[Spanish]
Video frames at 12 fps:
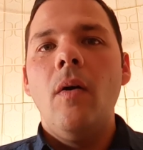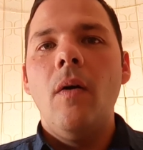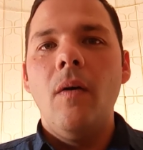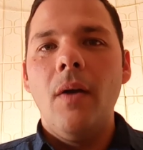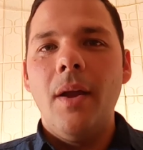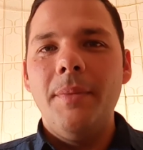
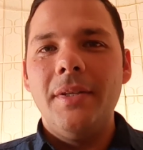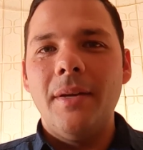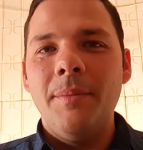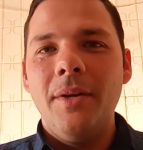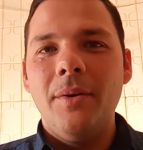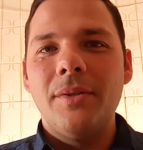Hola mis
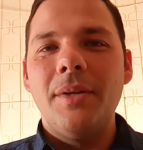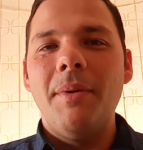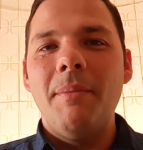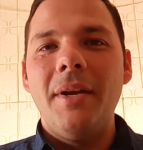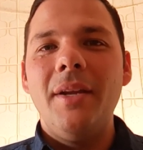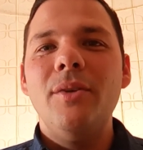amigos y
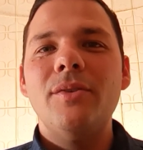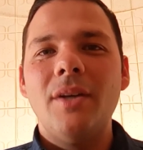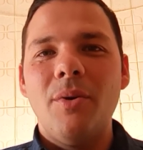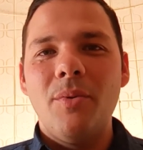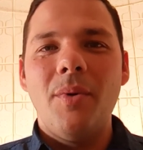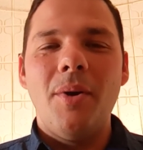bienvenidos
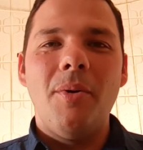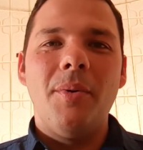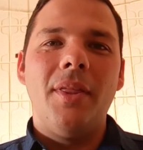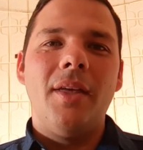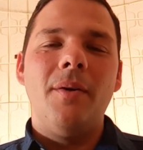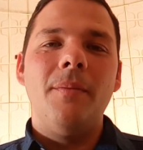a un nuevo
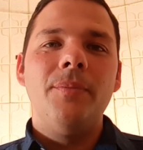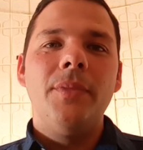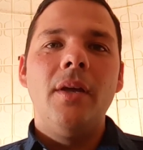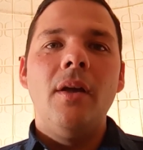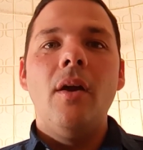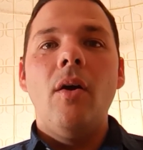video.
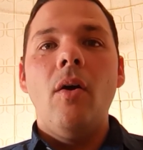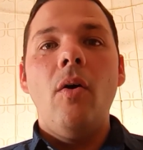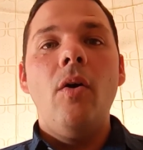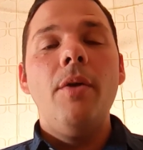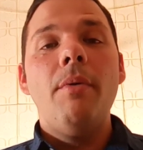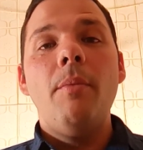
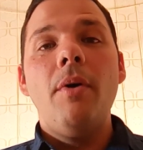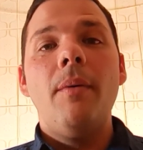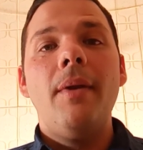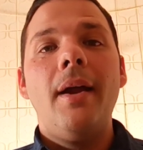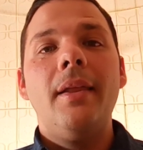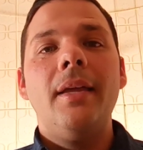Hoy vamos a
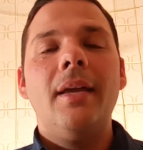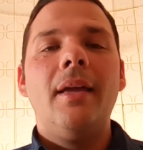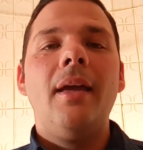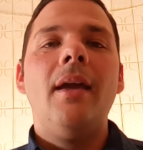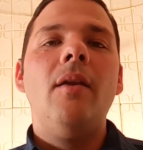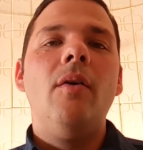hablar de
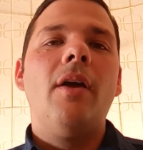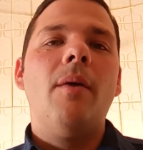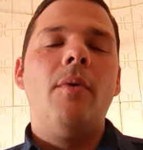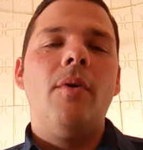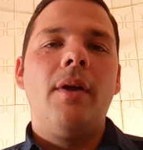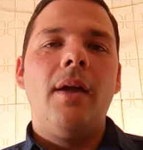qué es lo que
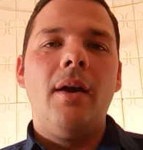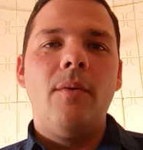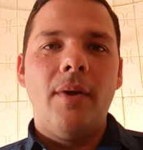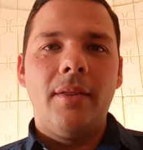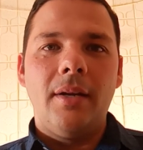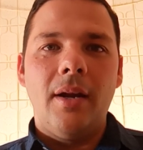bloquea
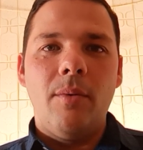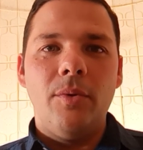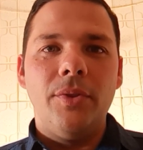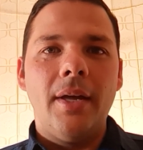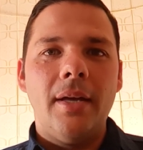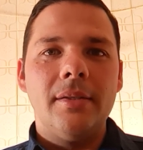nuestra
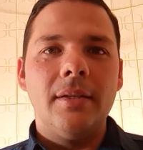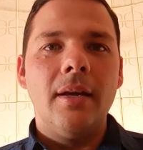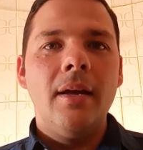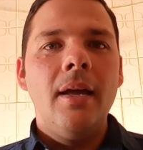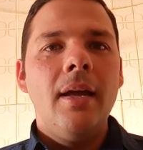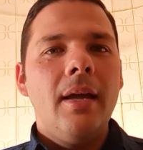abundancia.
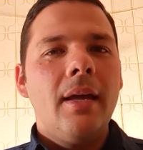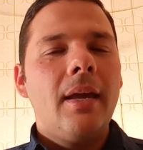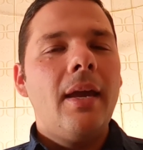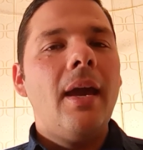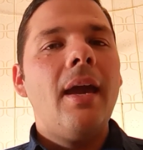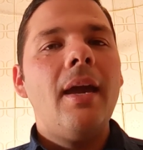
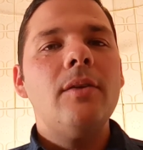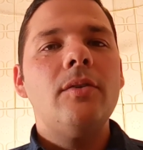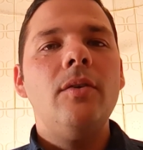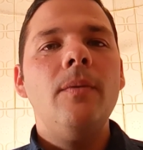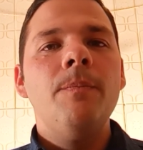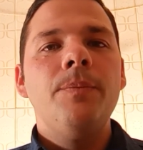¿Qué es
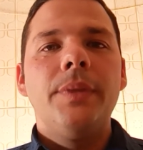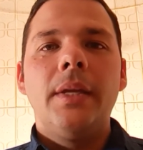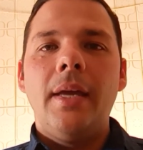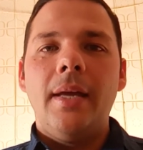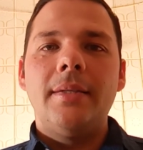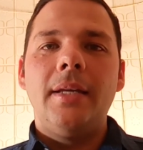eso
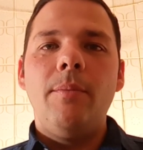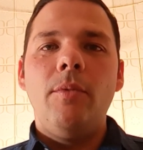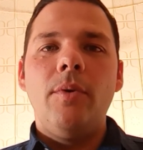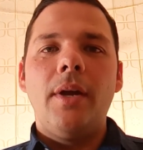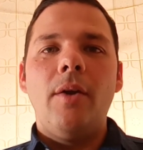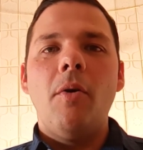que
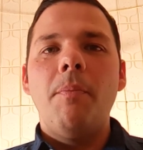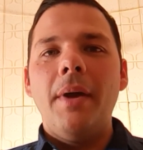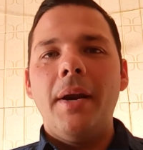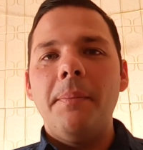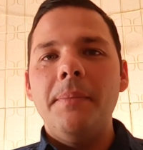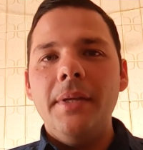hacemos que no
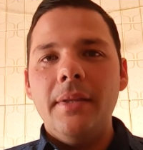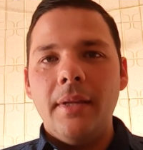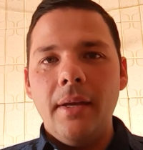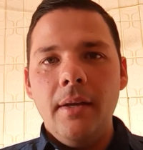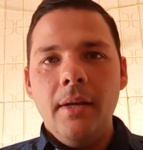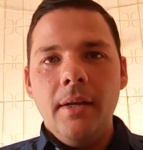
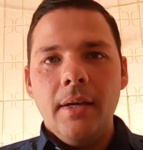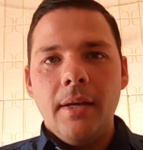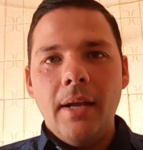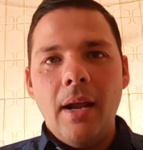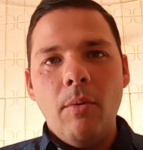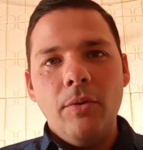permite
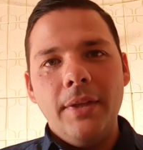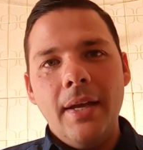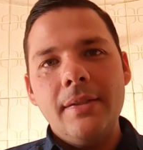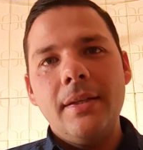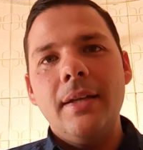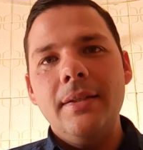que la
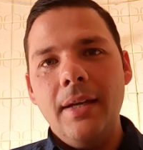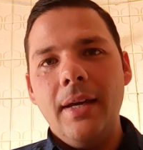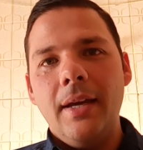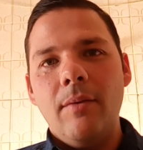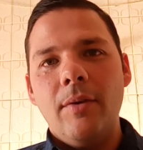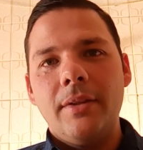abundancia
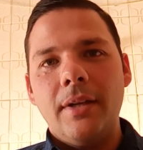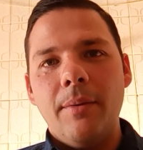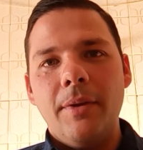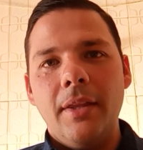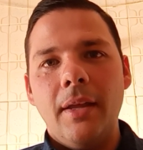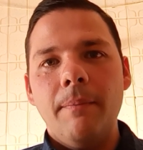llegue a nuestra
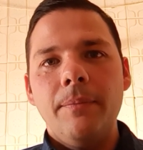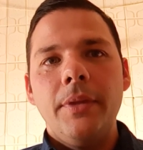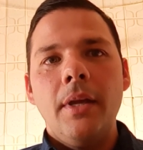vida?